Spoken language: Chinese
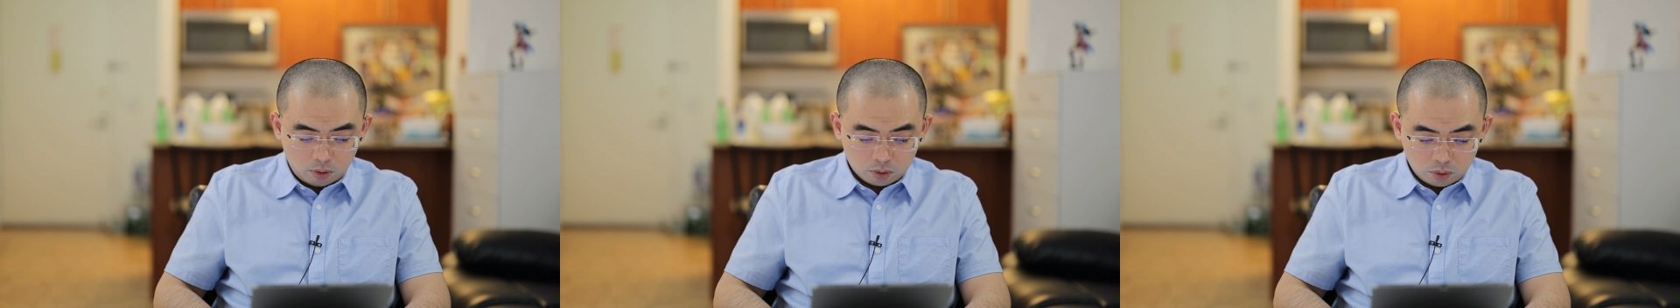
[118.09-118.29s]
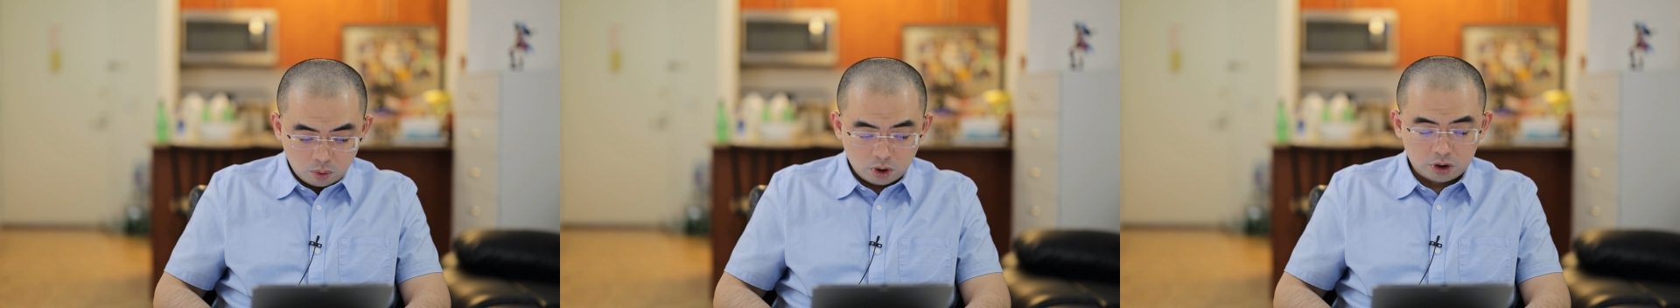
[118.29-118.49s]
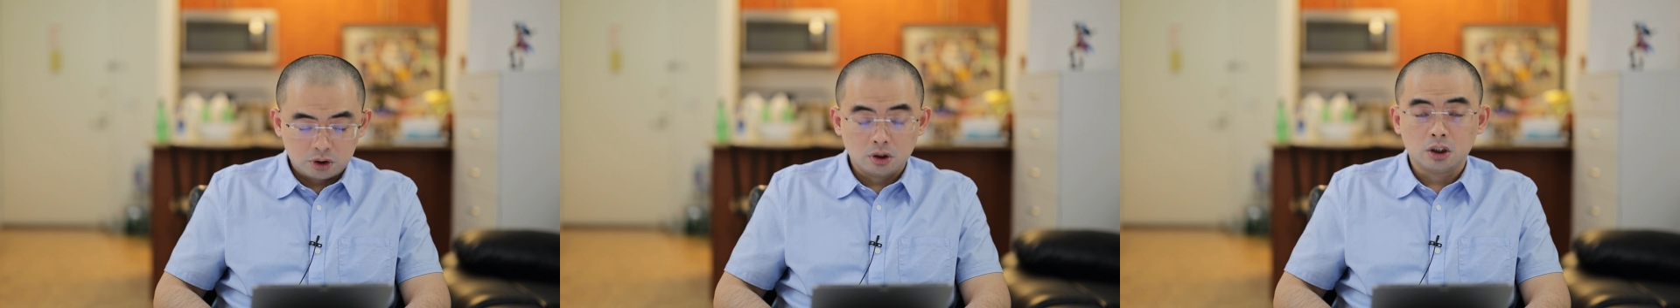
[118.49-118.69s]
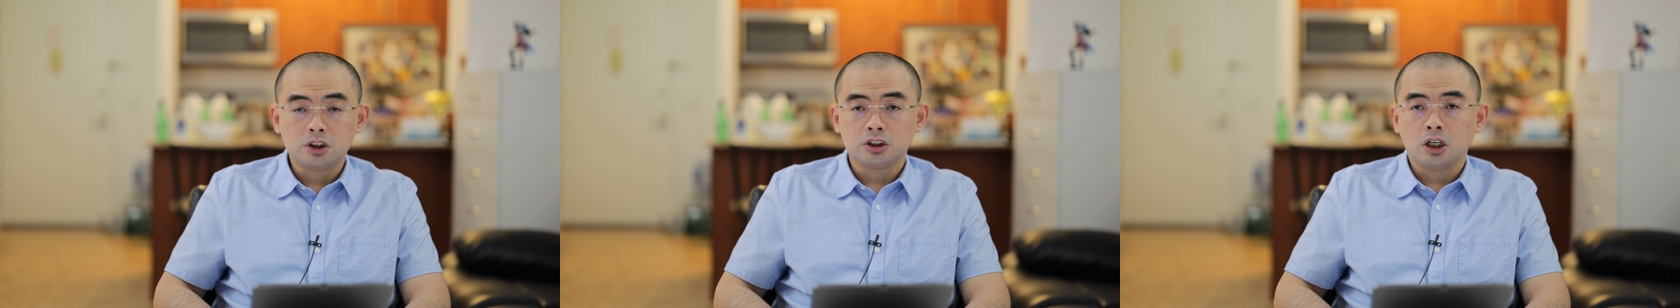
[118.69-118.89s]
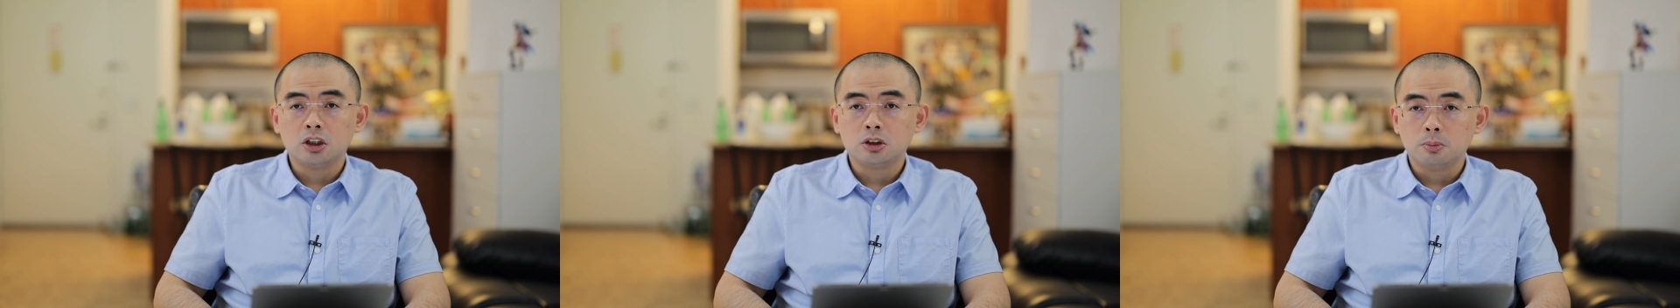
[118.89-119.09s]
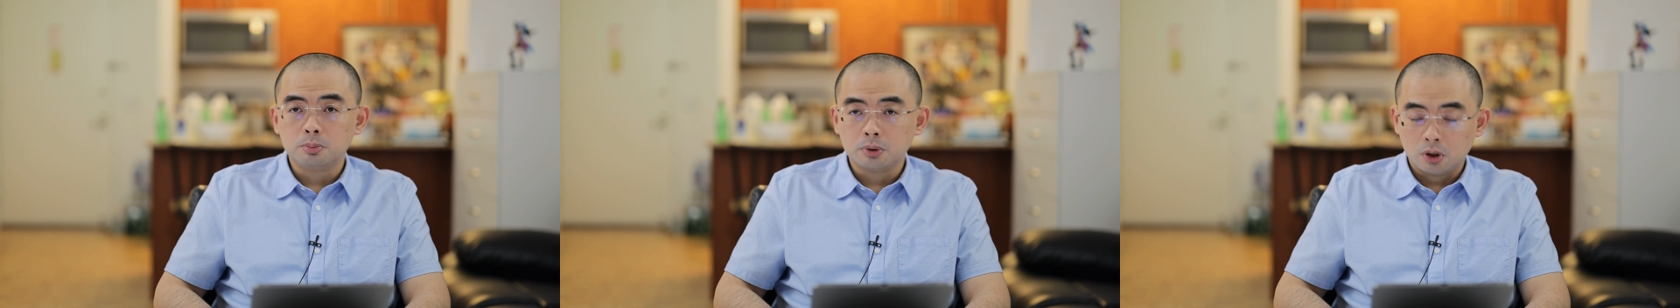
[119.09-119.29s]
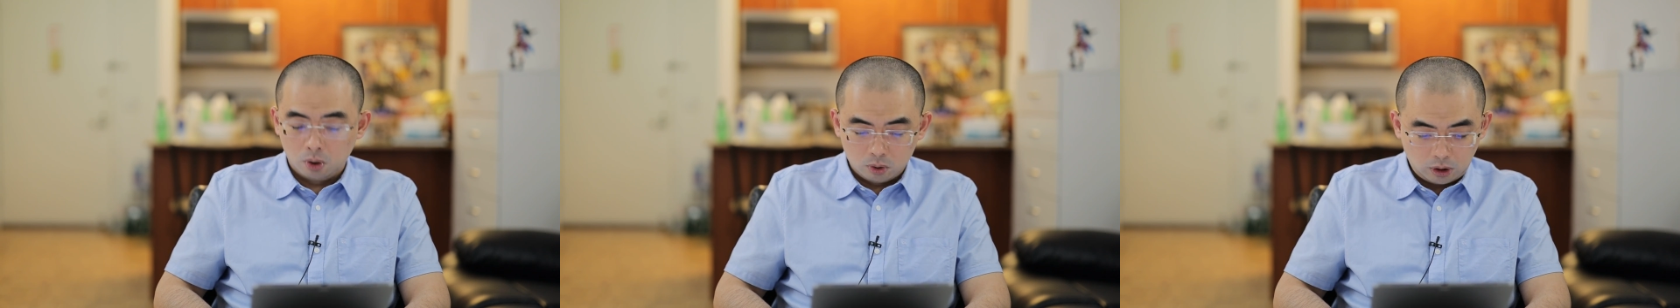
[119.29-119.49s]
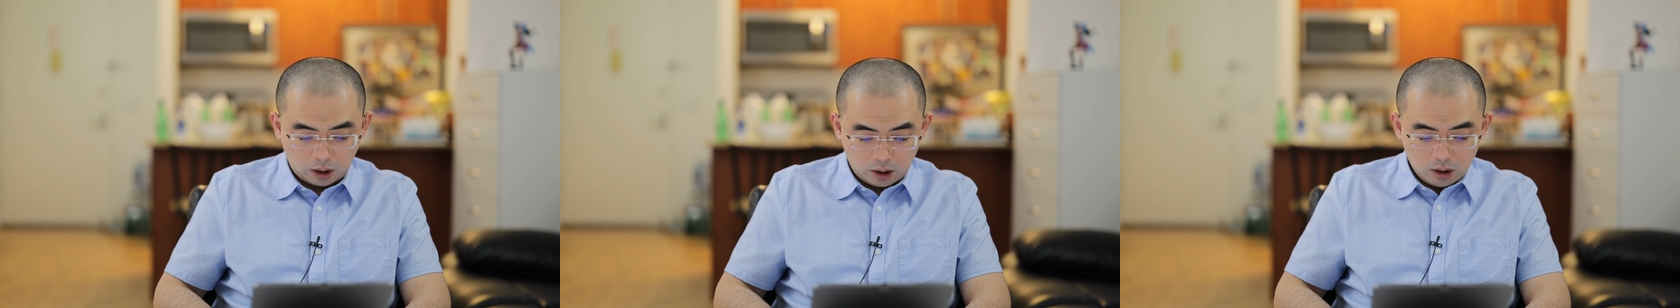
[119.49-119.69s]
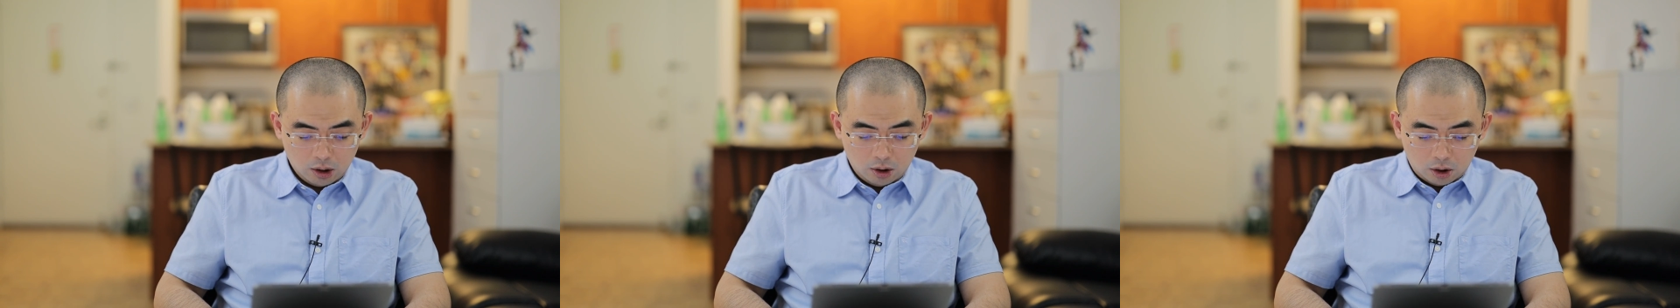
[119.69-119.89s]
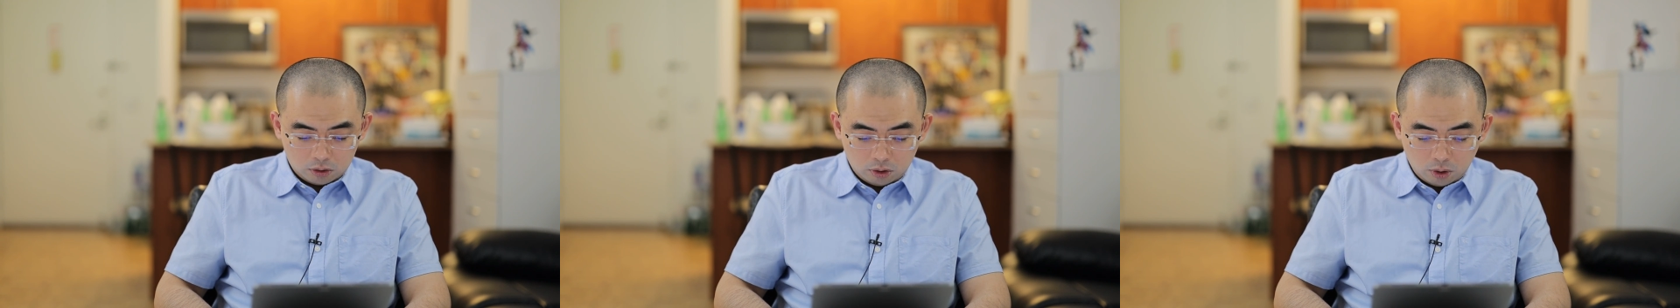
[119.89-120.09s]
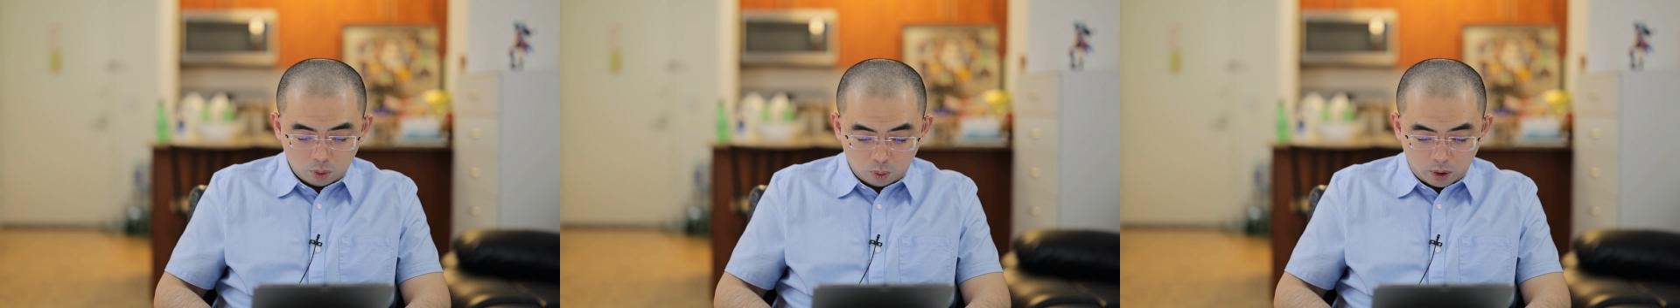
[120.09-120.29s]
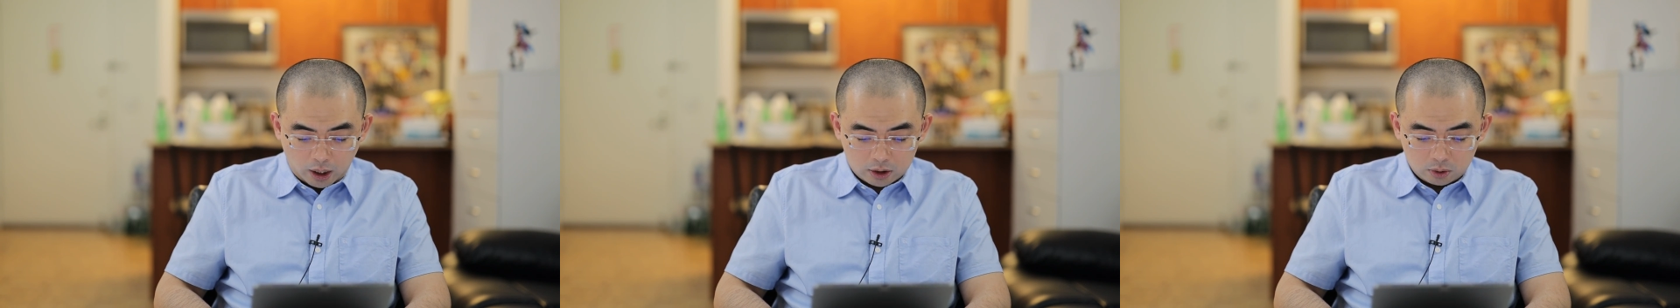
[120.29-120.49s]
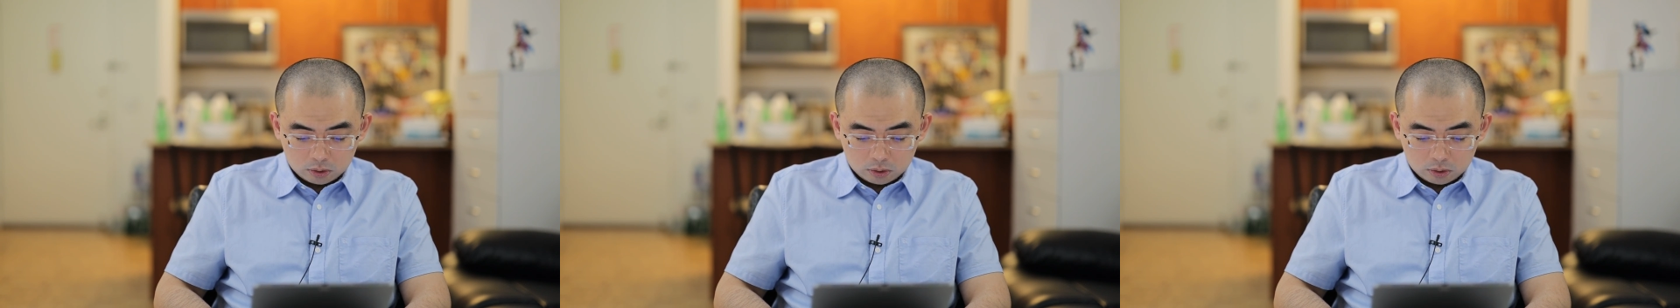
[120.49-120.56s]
护措施呢实际上是不够的。所以胡海